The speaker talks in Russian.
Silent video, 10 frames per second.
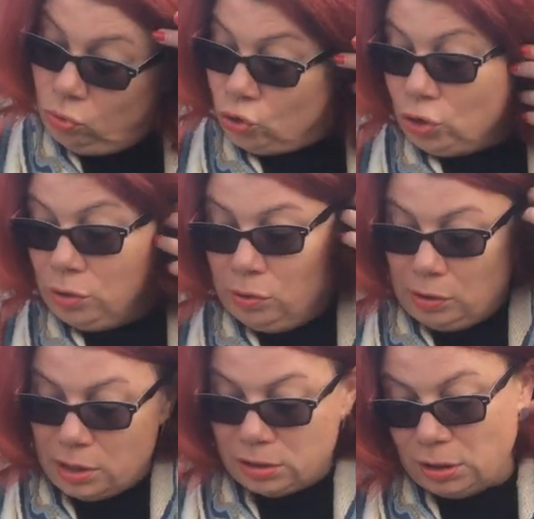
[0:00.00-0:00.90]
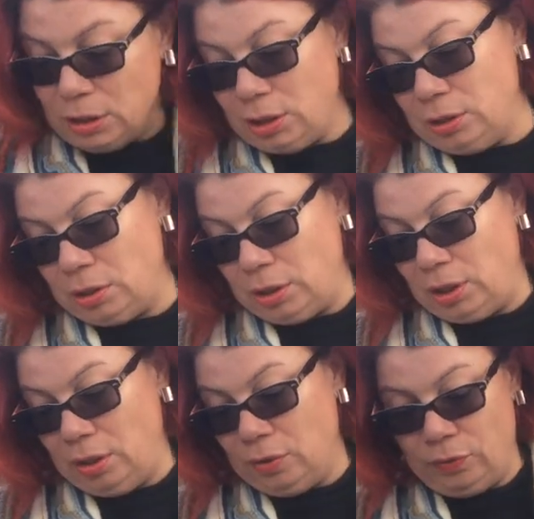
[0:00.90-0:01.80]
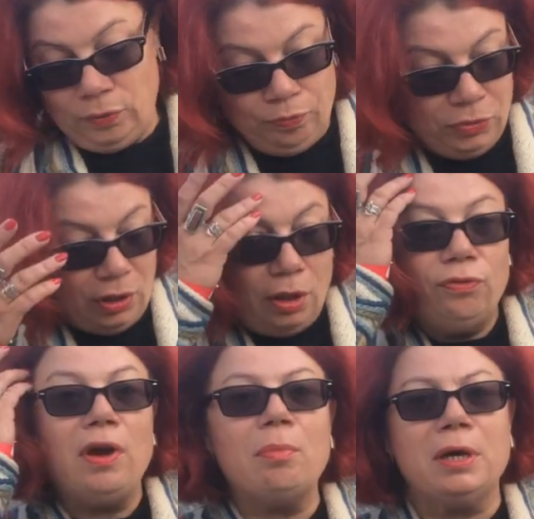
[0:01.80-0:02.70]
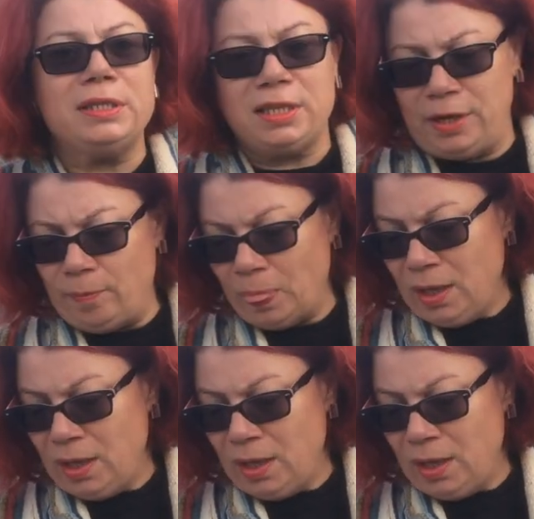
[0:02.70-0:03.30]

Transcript: тоже разные какие-то такие информации.